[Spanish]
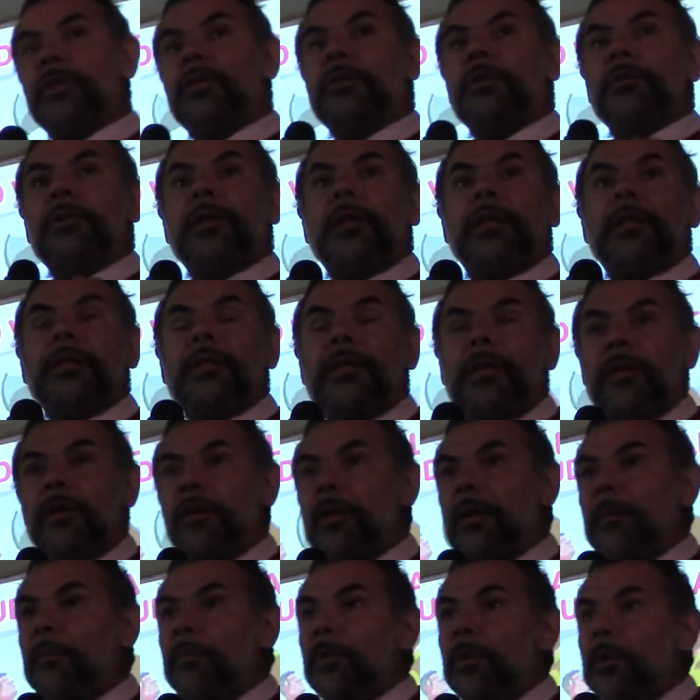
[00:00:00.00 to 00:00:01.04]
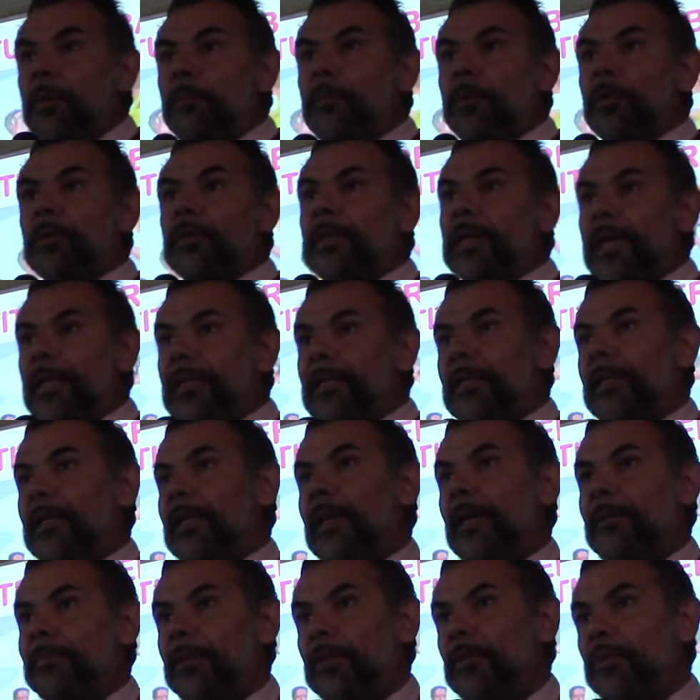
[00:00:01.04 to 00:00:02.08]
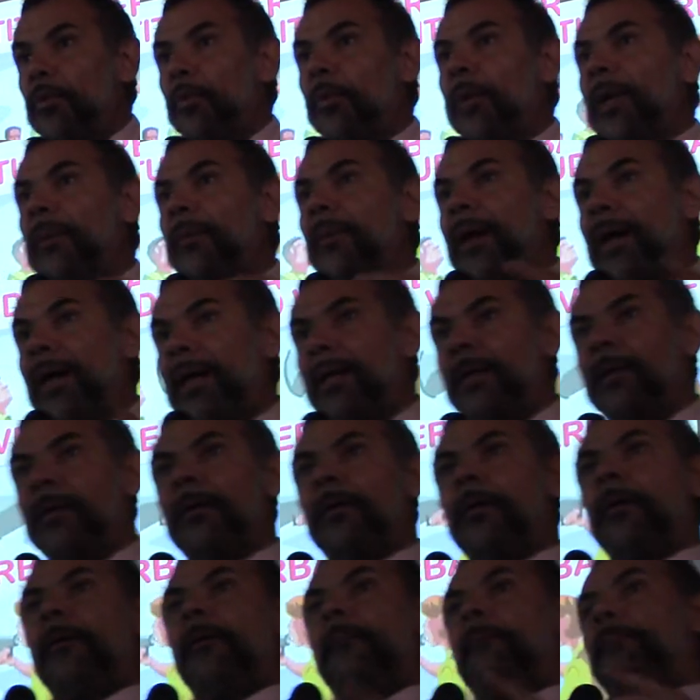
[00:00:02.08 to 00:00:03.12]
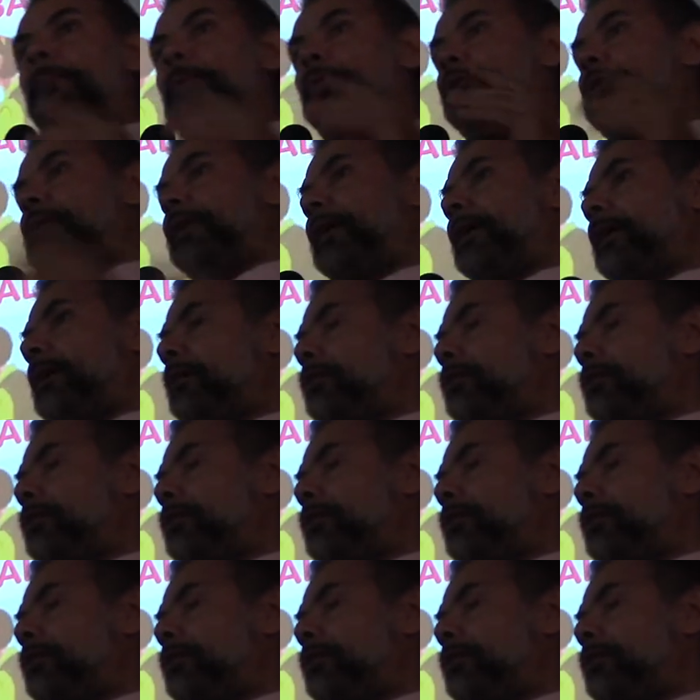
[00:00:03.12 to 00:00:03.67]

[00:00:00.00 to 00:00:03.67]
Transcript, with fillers: yo les digo que es muy importante la actitud verbal, porque